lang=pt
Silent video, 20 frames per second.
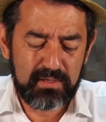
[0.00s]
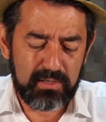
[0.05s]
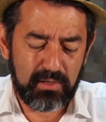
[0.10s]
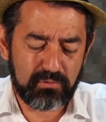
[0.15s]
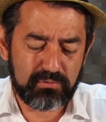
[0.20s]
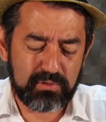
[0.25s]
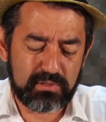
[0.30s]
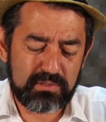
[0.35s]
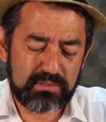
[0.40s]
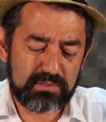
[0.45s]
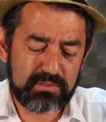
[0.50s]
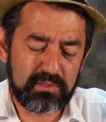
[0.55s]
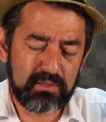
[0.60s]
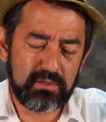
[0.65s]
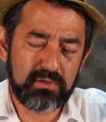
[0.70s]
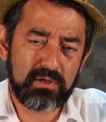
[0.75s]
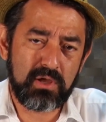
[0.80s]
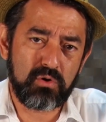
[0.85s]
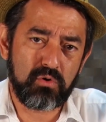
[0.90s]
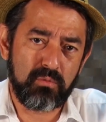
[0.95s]
É o
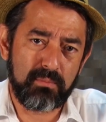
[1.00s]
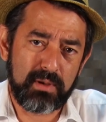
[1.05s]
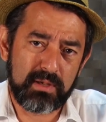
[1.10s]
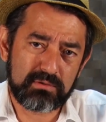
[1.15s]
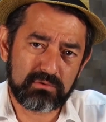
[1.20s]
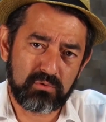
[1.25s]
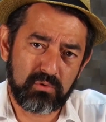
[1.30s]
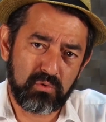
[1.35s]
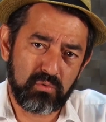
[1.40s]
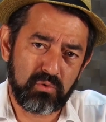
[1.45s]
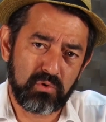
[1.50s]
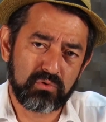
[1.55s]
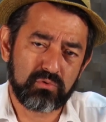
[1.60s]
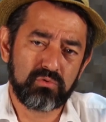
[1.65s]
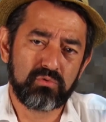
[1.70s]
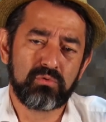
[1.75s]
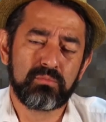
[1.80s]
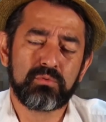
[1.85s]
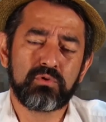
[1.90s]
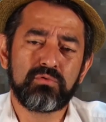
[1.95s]
terceiro que começa com o
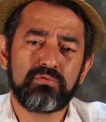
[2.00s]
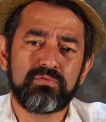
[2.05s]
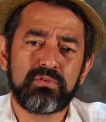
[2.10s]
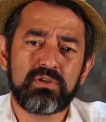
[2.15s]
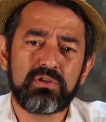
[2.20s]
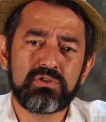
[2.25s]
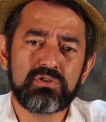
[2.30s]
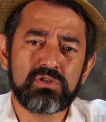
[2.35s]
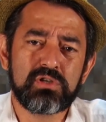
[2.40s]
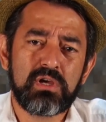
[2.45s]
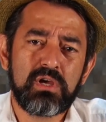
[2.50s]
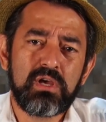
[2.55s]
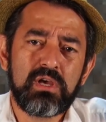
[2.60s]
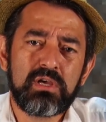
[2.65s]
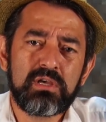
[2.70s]
encontro número 20